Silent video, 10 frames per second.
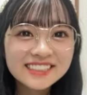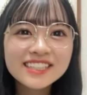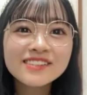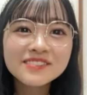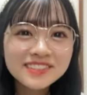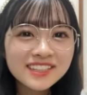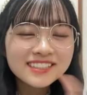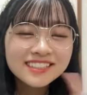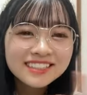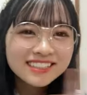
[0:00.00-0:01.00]
しかも
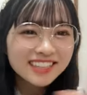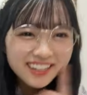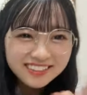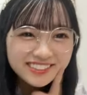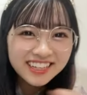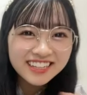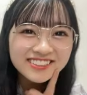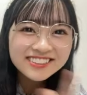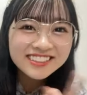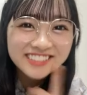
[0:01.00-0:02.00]
なんか近くにあ
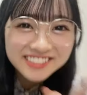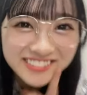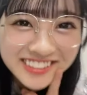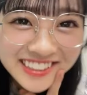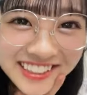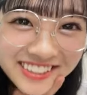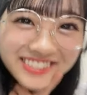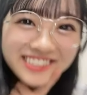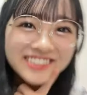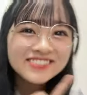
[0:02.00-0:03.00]
るんですよなんか
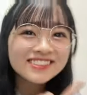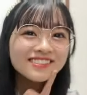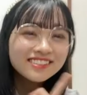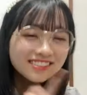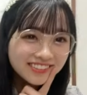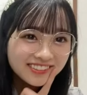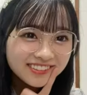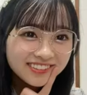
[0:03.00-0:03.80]
唇の